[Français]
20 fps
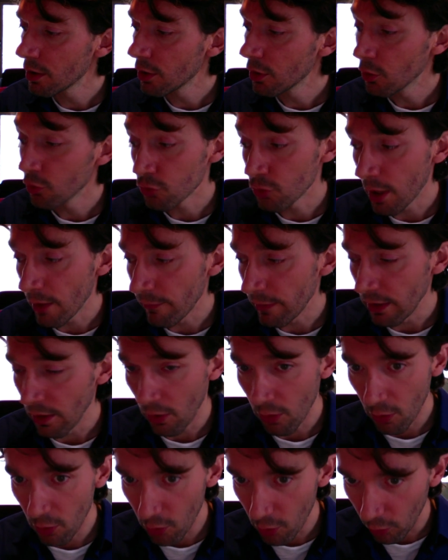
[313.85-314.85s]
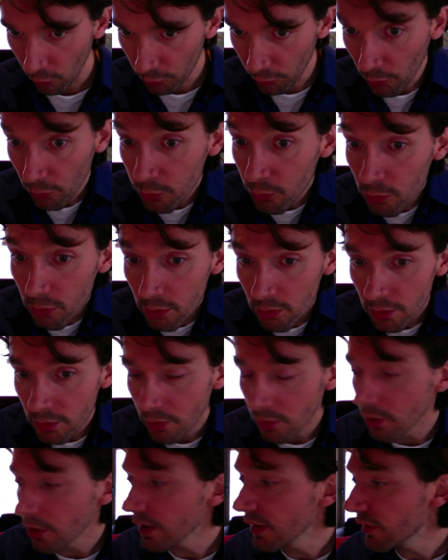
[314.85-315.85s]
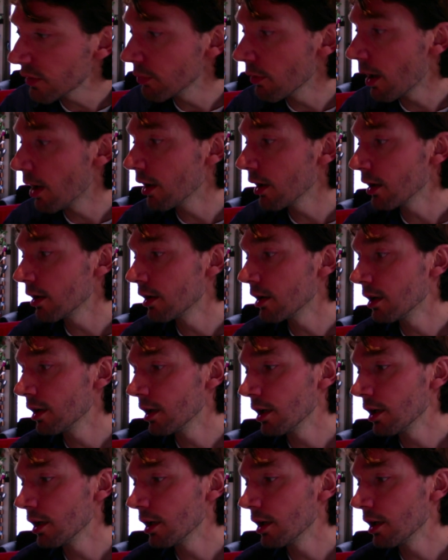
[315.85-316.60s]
Je l'avais entendu dans leur histoire,